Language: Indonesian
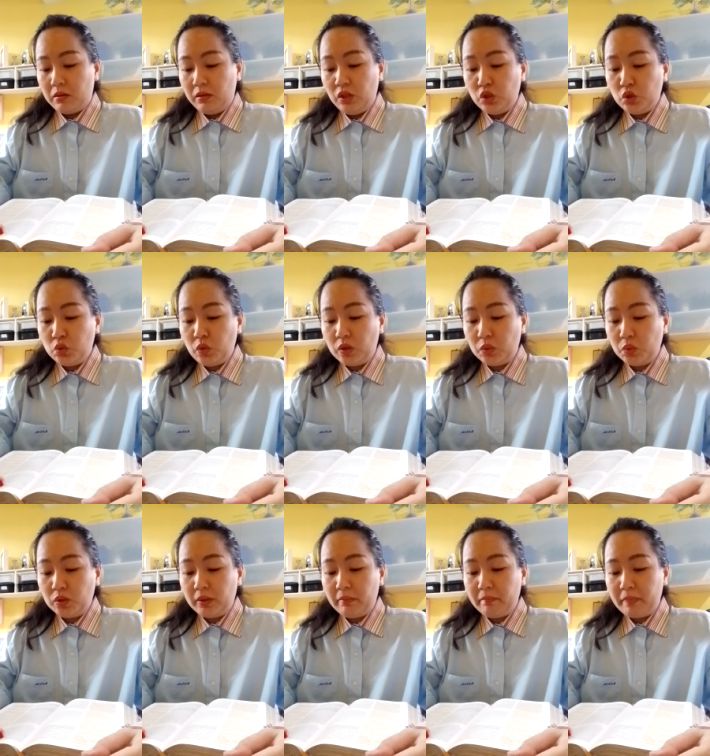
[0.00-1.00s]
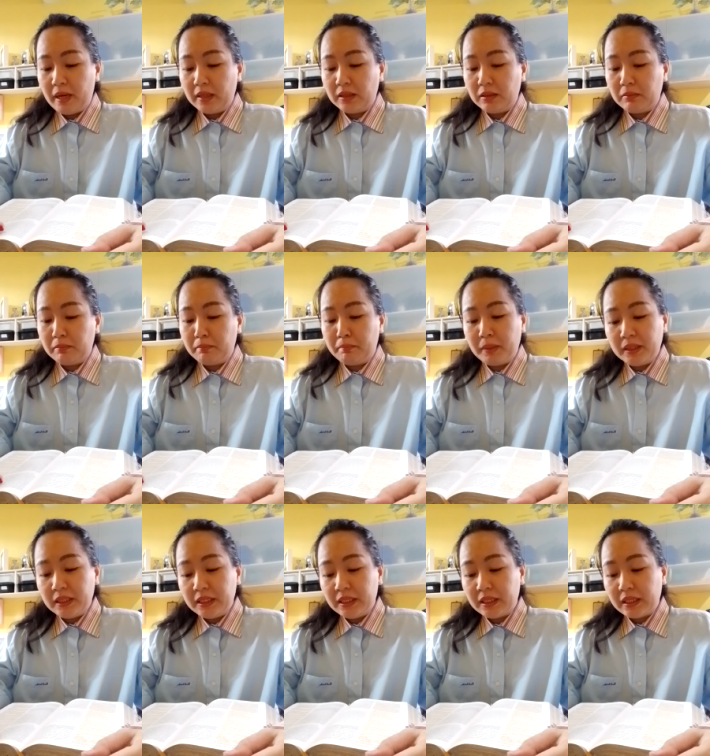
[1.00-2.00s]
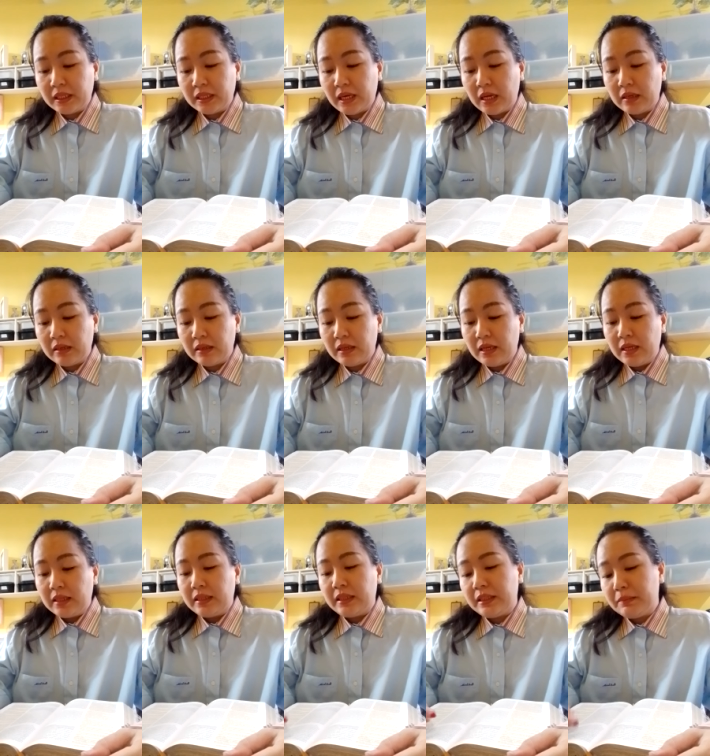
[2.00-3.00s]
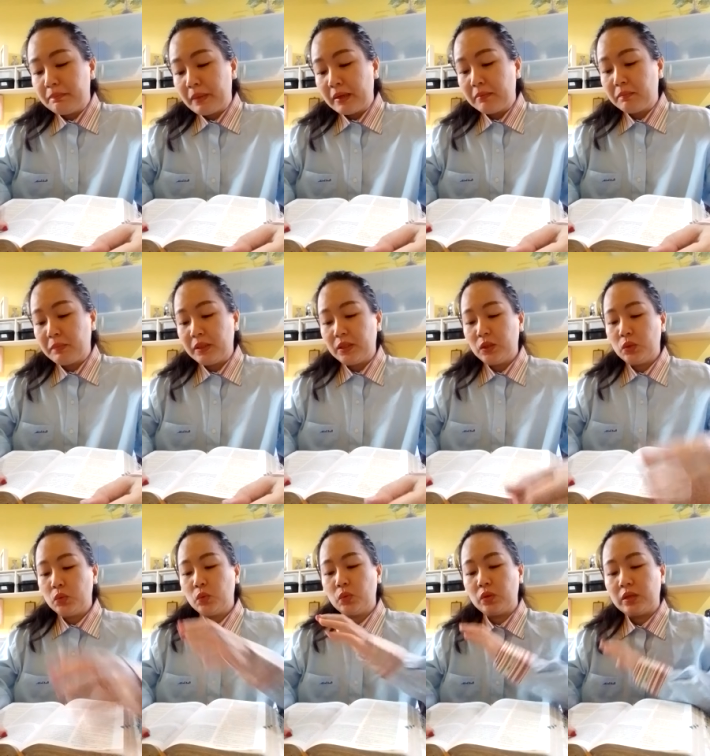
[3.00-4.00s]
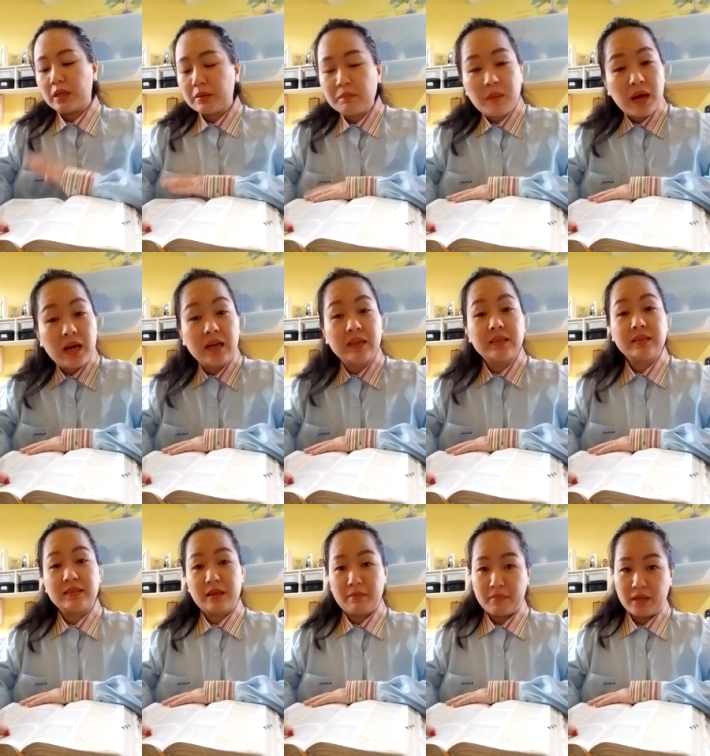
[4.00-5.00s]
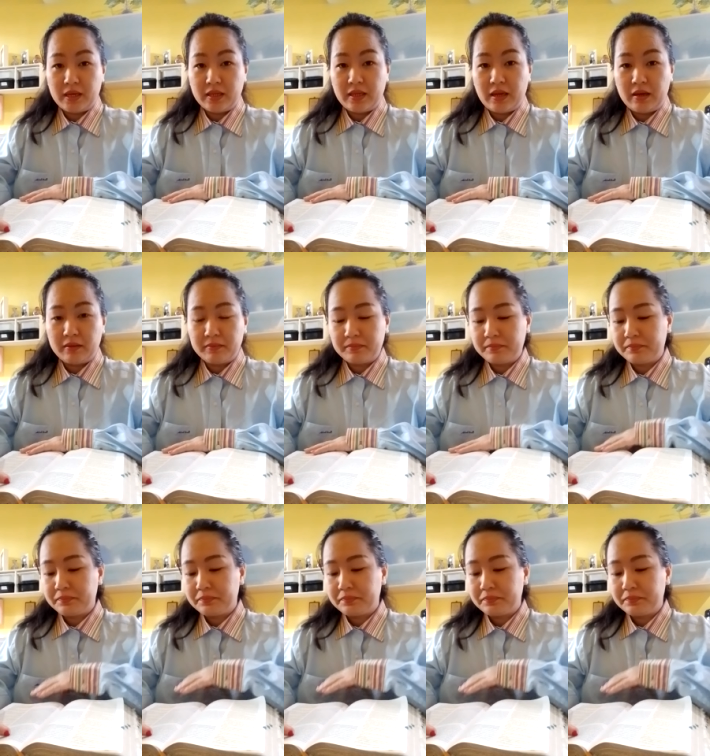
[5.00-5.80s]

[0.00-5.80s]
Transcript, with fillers: Di suatu tempat pengirikan di depan pintu gerbang Samaria